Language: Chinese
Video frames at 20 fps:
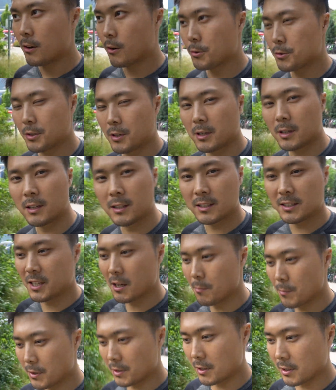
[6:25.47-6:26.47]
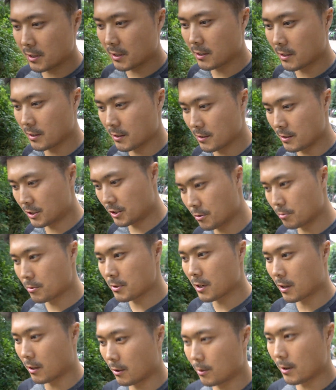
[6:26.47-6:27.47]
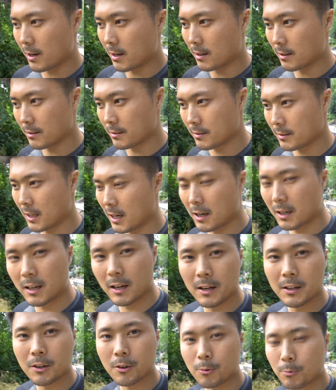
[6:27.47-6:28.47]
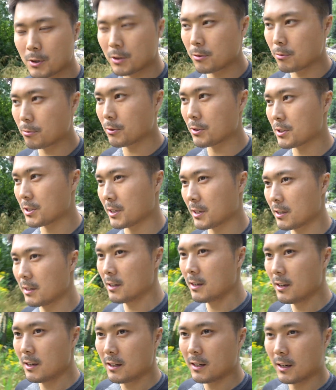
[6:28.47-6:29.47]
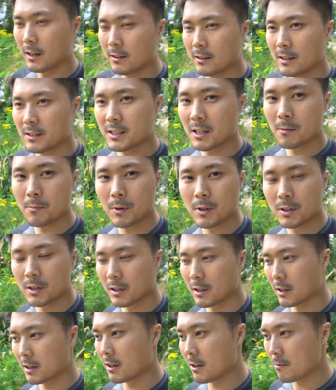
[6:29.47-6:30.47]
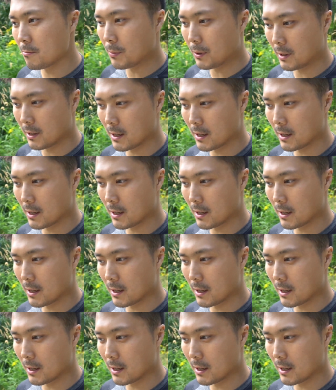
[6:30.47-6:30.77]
我觉得相比那个始祖鸟的话，它更有温度一些。然后呢，相比这个哥伦比